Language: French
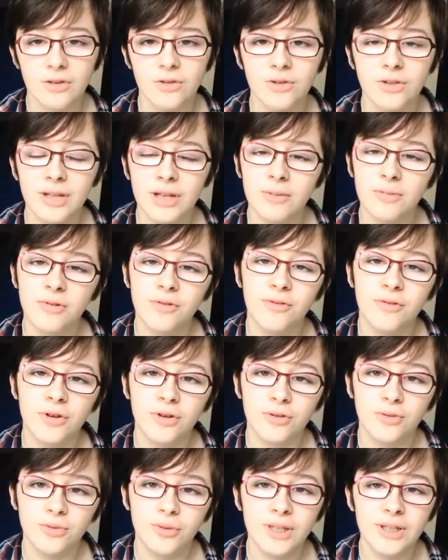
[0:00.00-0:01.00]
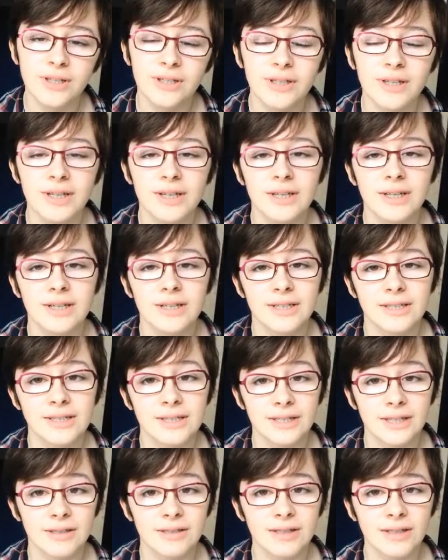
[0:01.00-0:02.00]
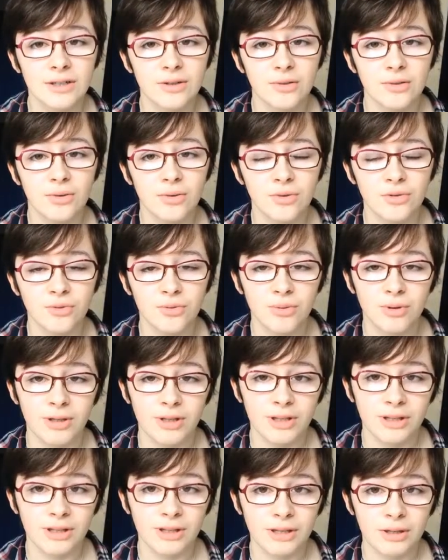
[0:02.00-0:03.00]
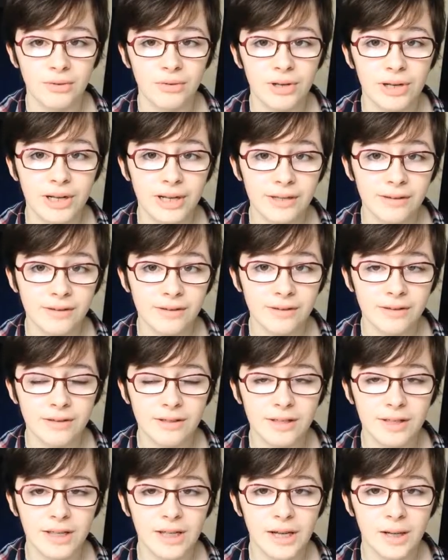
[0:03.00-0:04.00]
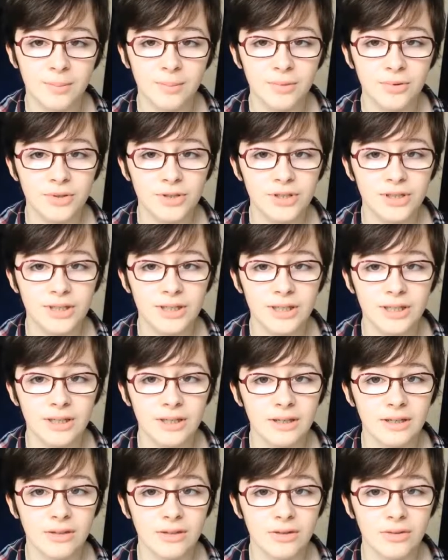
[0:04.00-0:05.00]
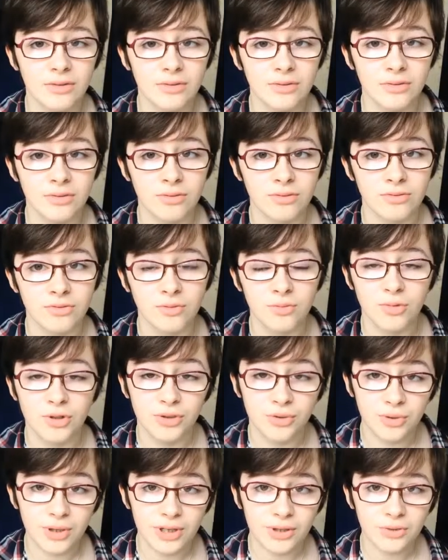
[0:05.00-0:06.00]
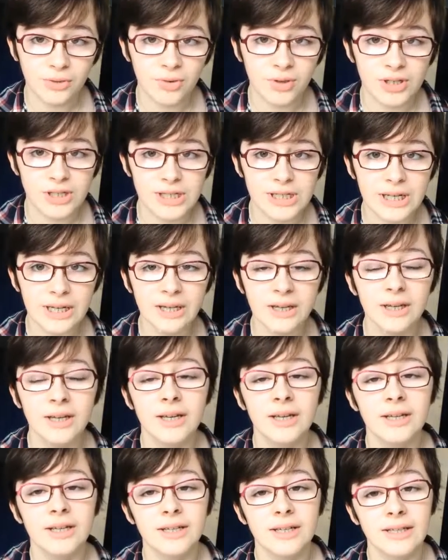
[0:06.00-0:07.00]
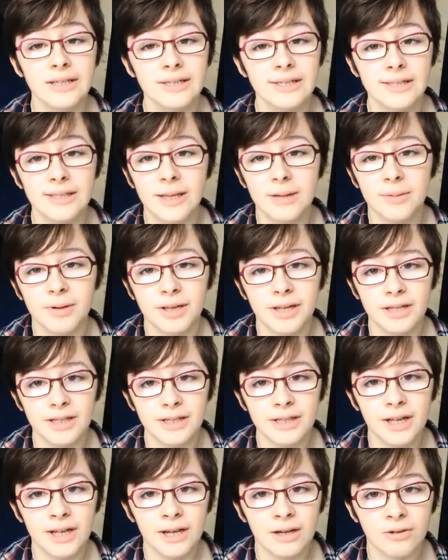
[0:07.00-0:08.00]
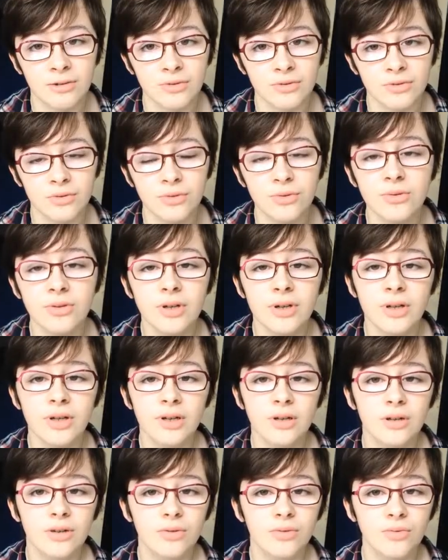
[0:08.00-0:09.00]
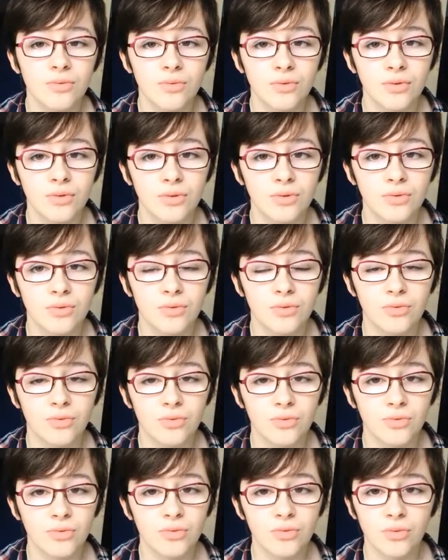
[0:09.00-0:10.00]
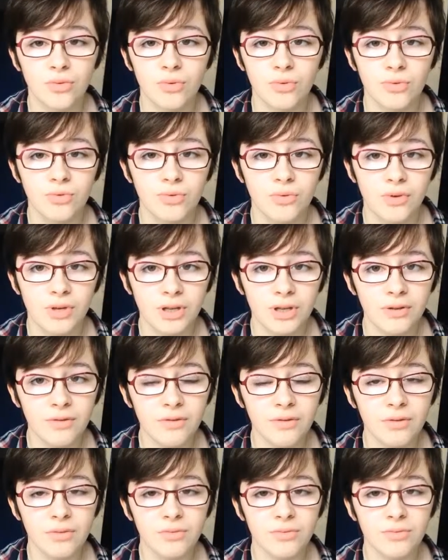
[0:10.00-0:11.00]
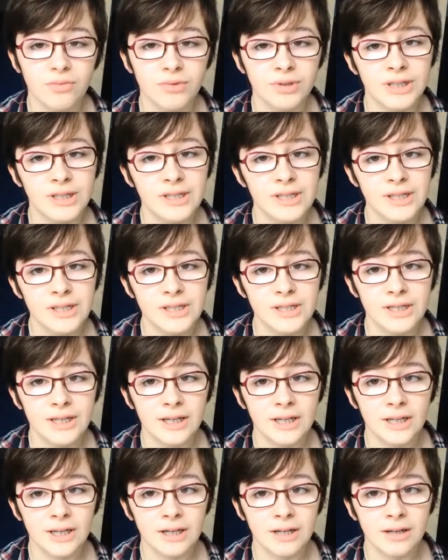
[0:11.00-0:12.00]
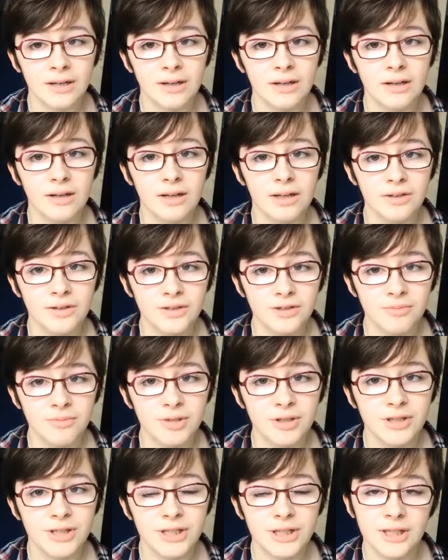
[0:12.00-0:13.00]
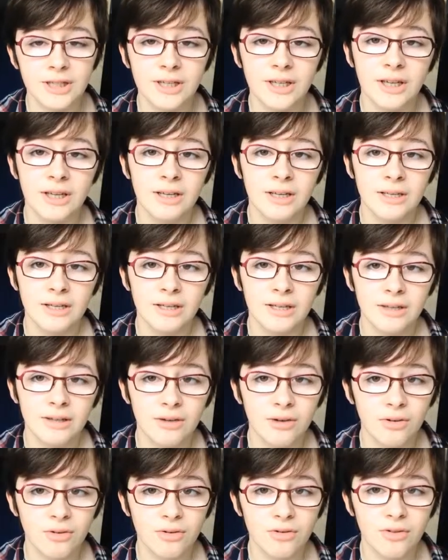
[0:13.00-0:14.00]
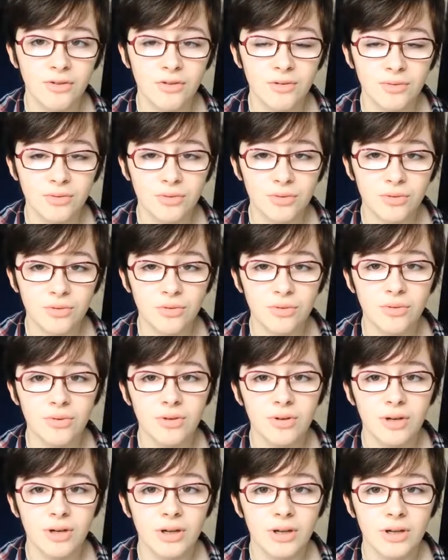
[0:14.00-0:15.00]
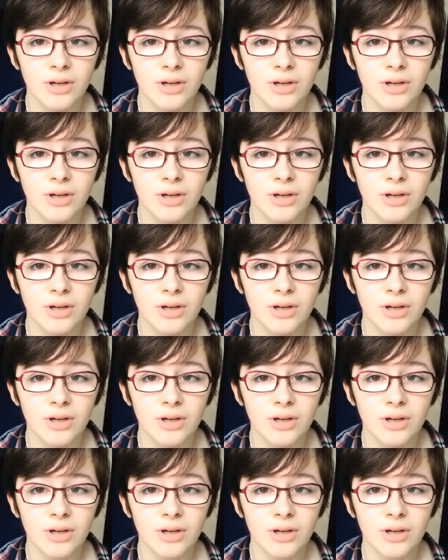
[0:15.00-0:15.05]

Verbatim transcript: totalement fortuite. C'est-à-dire que Antoine a écrit une lettre qu'il a postée dans une boîte aux lettres au hasard et c'est Gabriel qui l'a reçue. Donc euh, tout au long du livre, on assiste à l'intimité qui grandit entre eux,